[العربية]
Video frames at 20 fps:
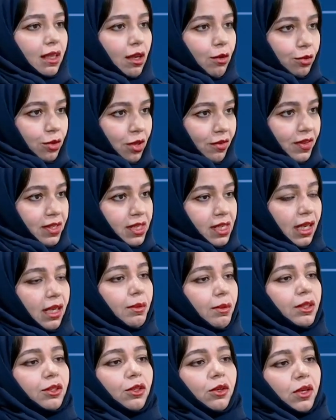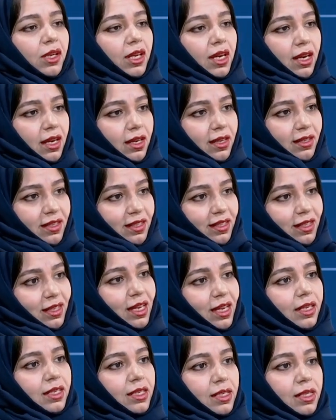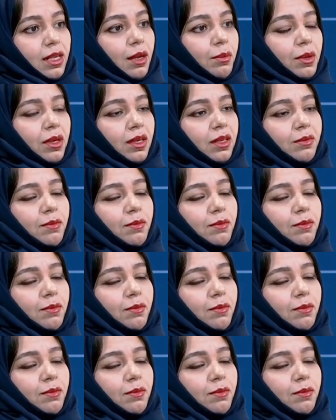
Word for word: او تفاصيل لم ادخل لها آه، يعني سابقا